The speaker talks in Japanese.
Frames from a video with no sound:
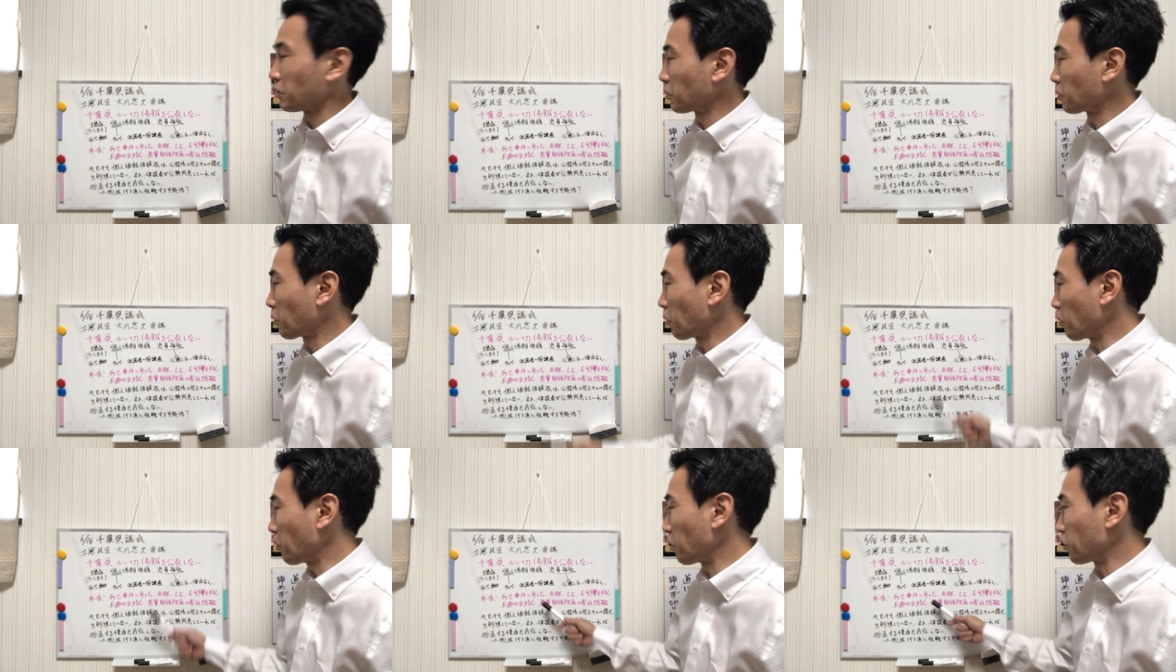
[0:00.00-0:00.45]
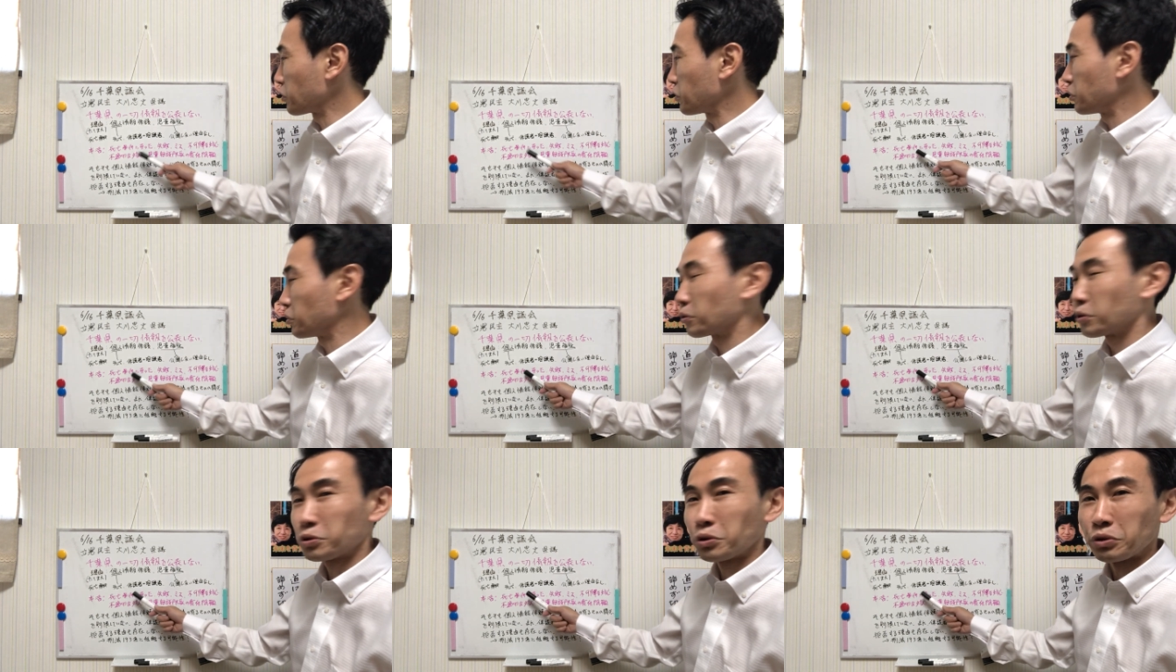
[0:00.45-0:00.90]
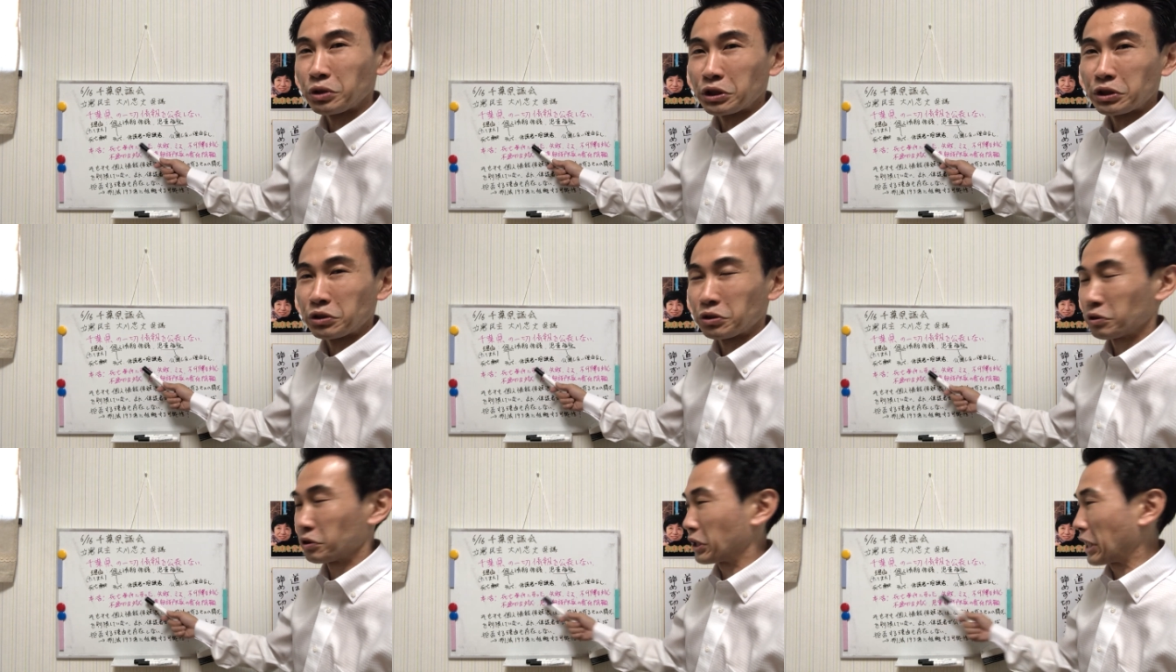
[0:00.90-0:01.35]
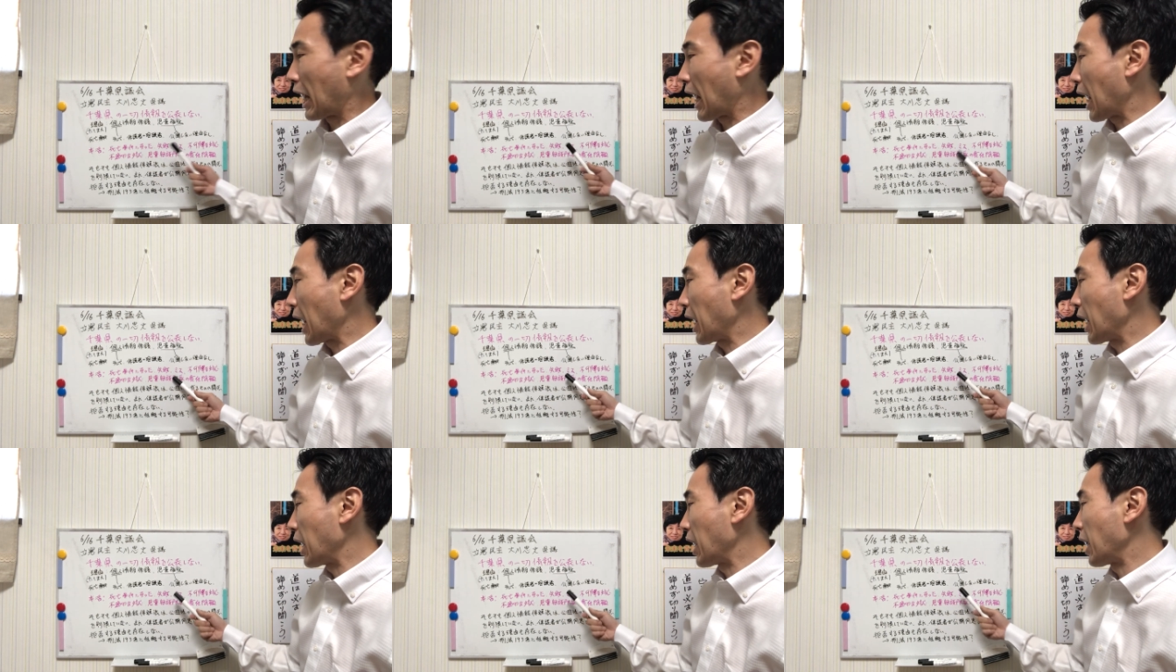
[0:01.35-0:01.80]
こういうことですよね
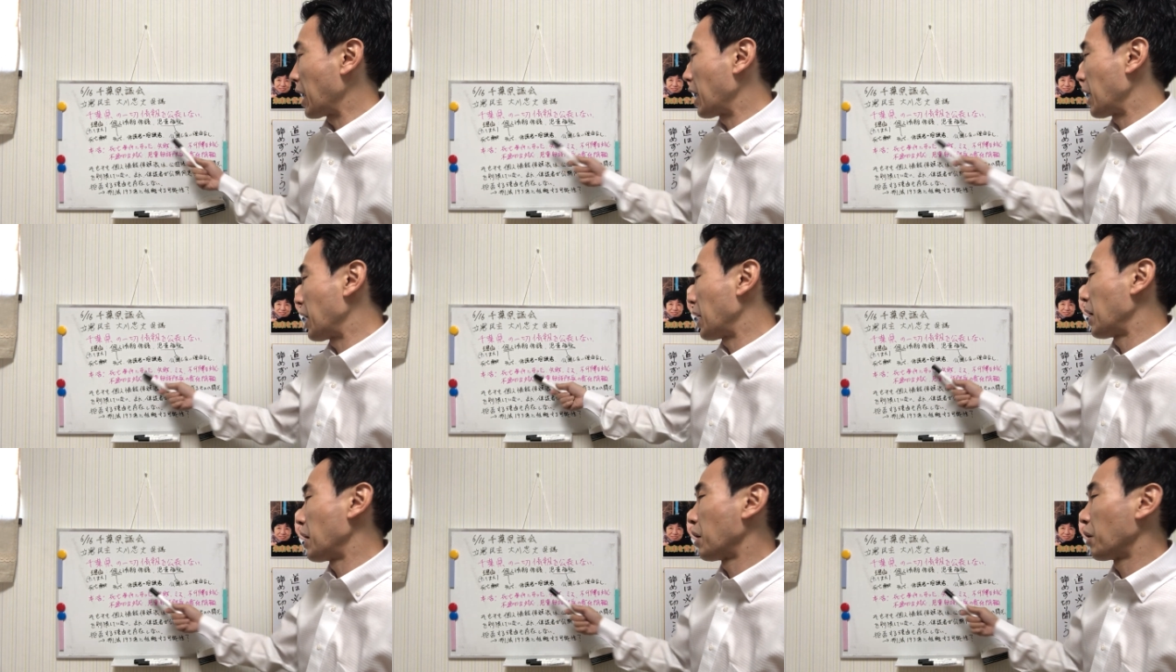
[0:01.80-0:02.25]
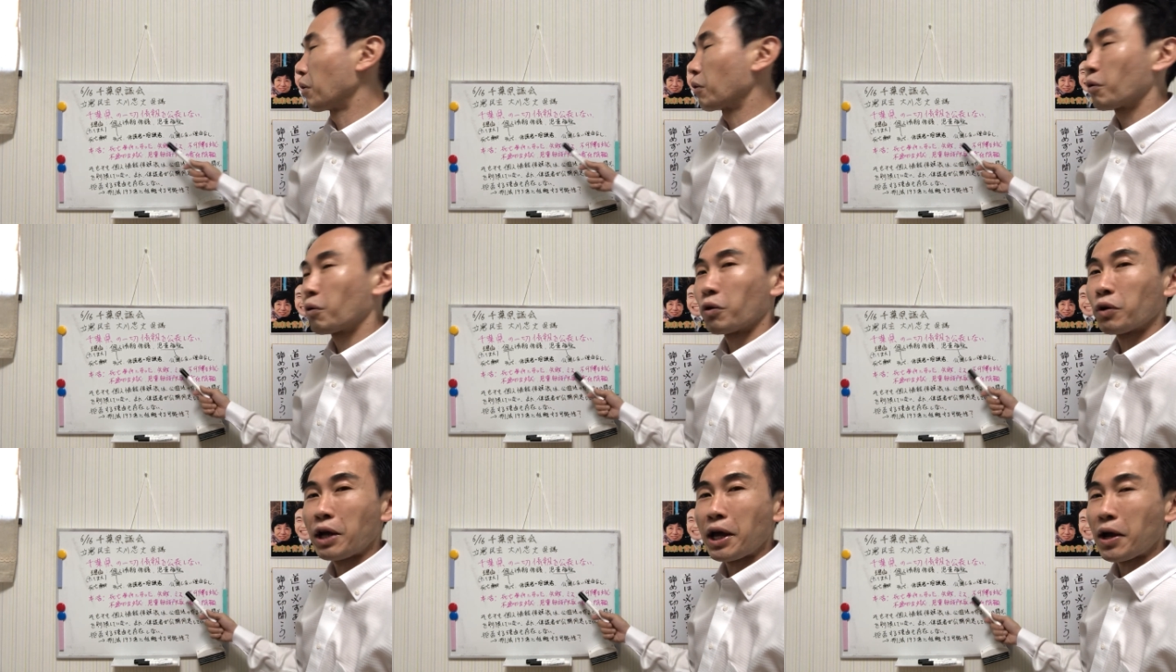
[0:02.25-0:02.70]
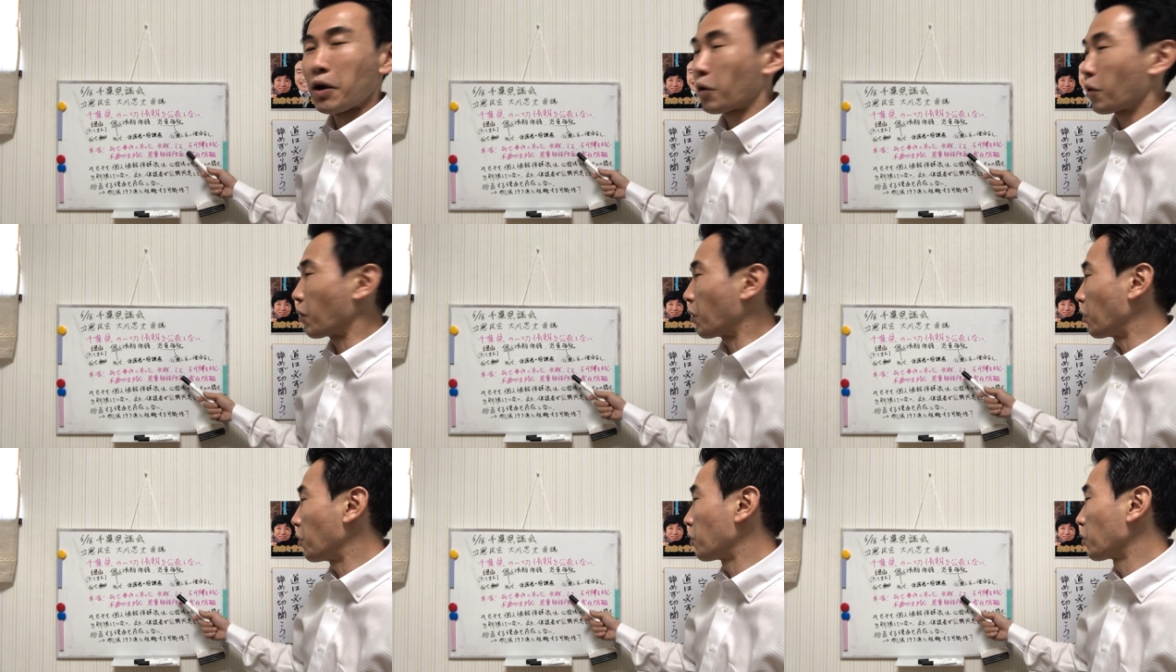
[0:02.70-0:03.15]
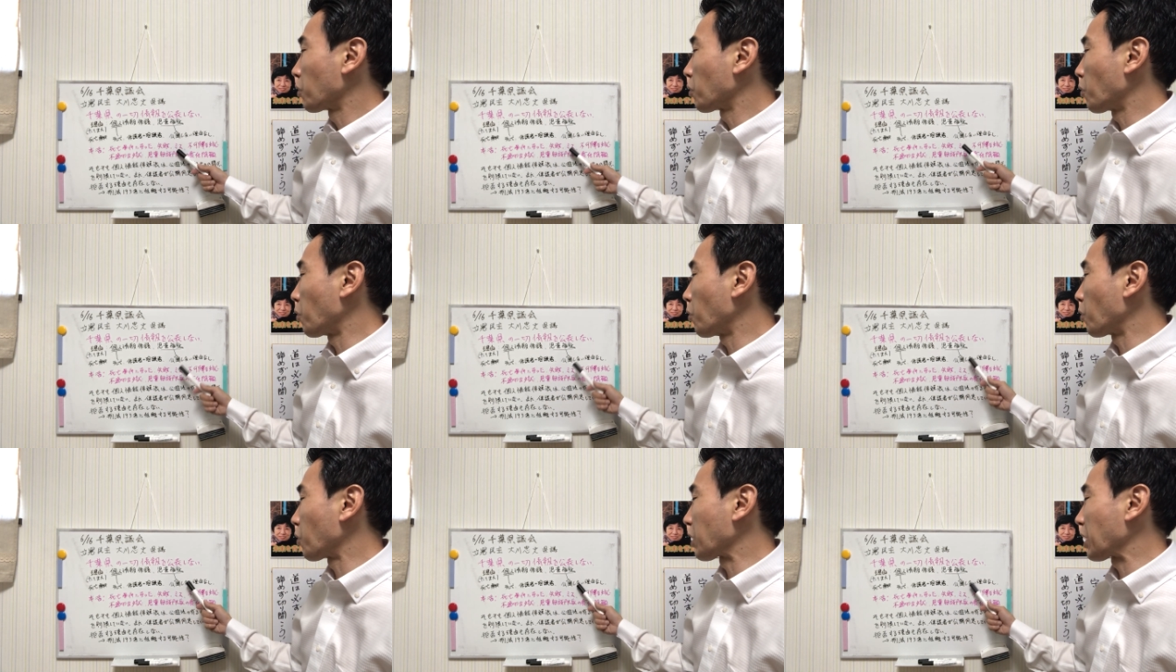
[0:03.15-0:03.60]
これを
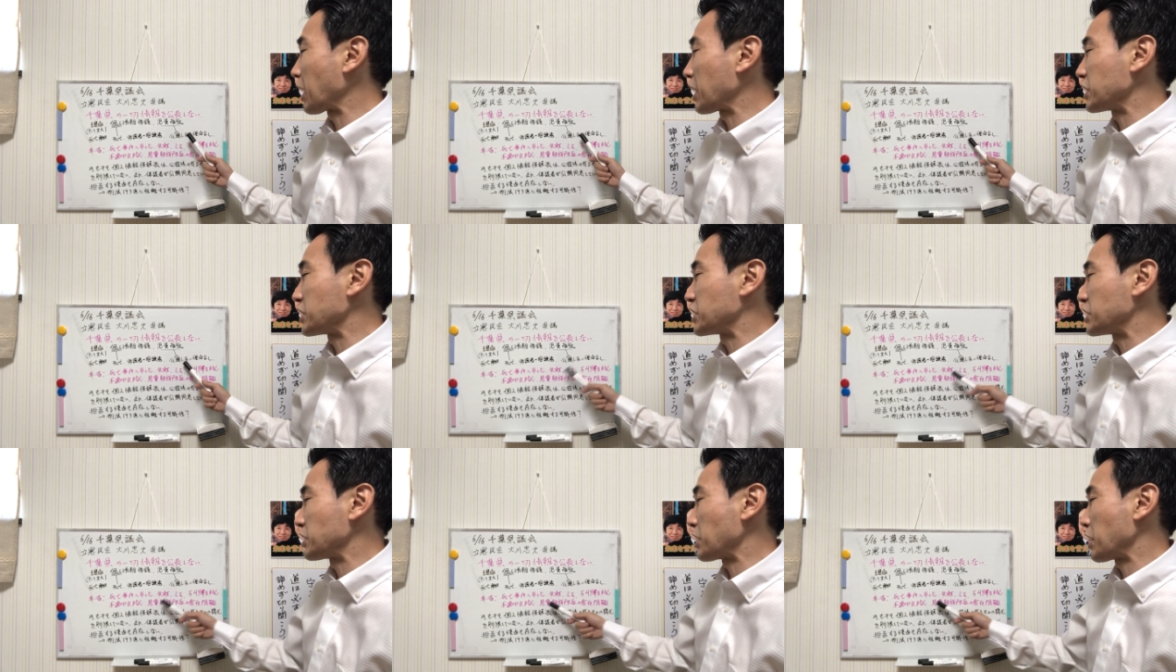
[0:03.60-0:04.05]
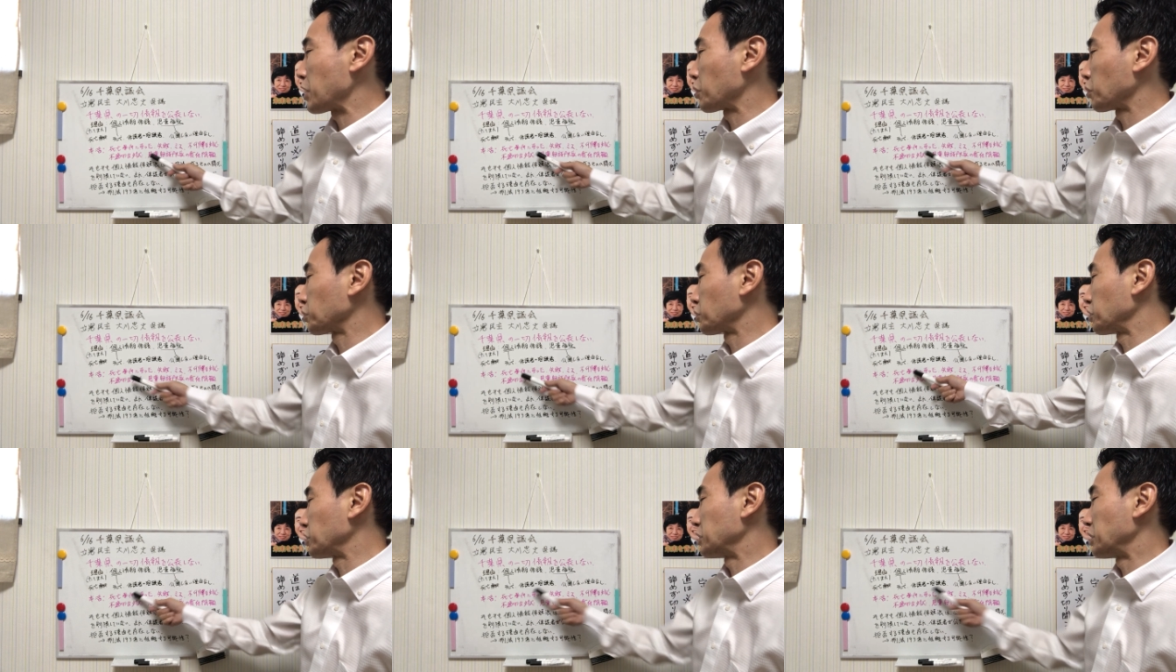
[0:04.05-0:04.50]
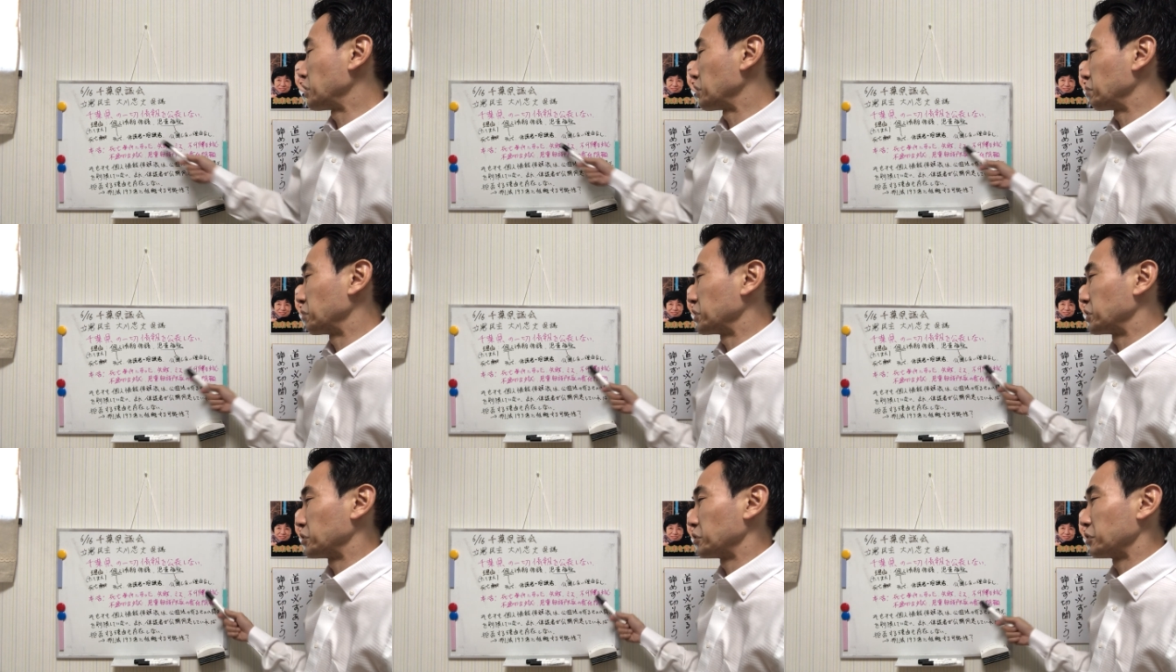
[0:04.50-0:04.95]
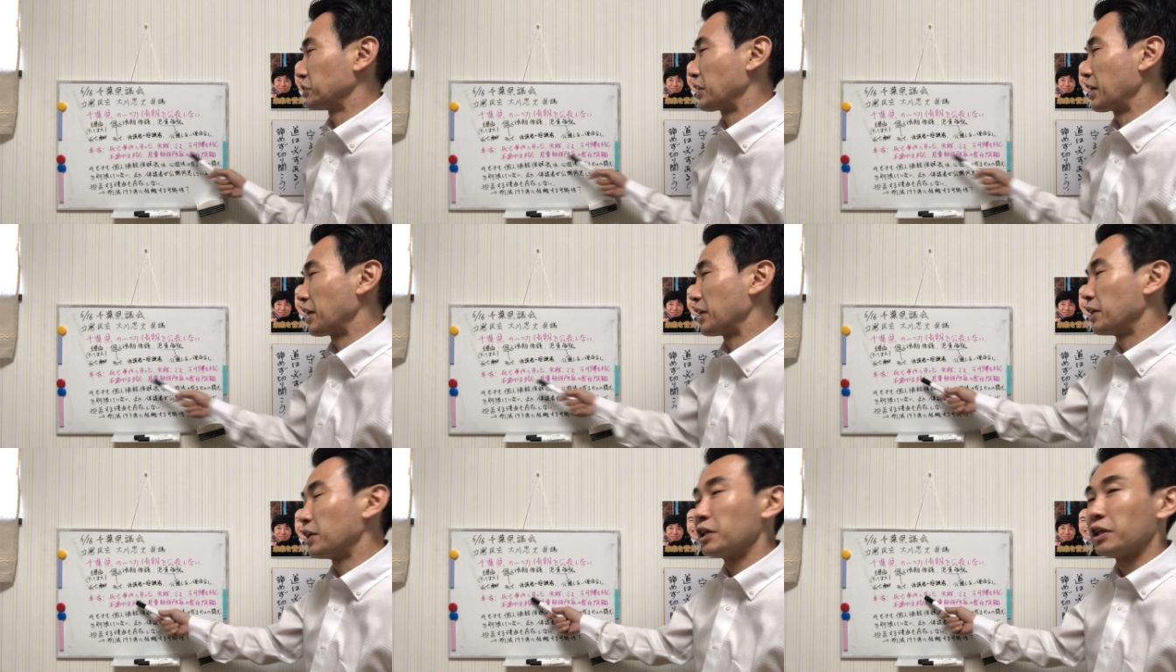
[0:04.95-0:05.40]
公開しないことになりますよ
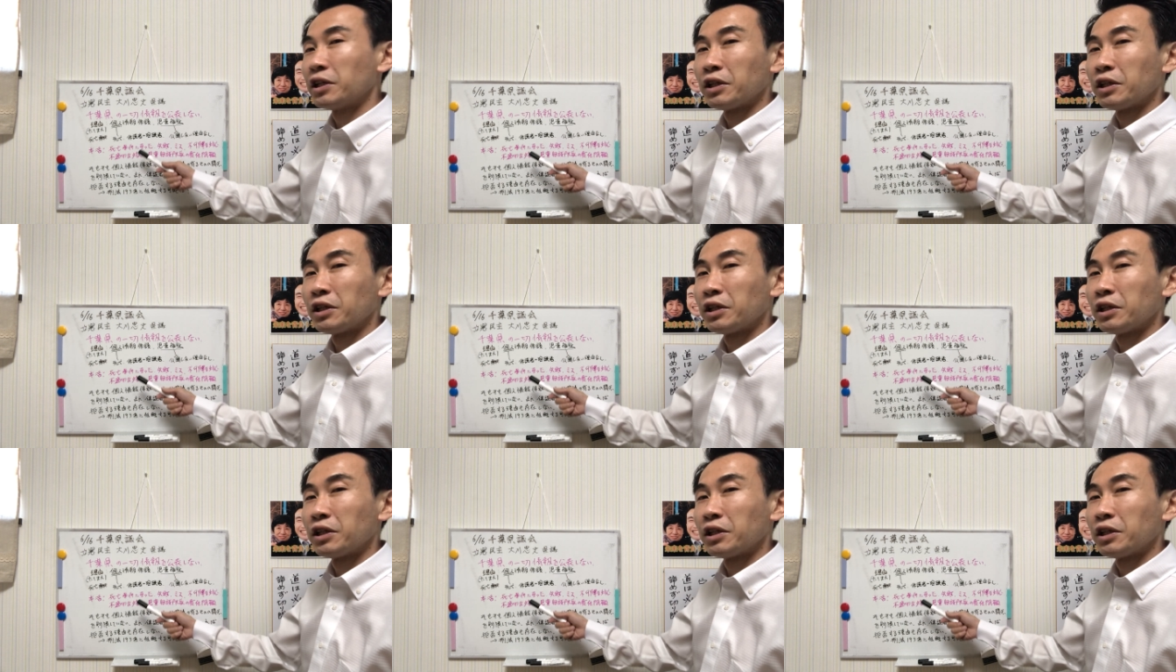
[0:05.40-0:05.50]
ね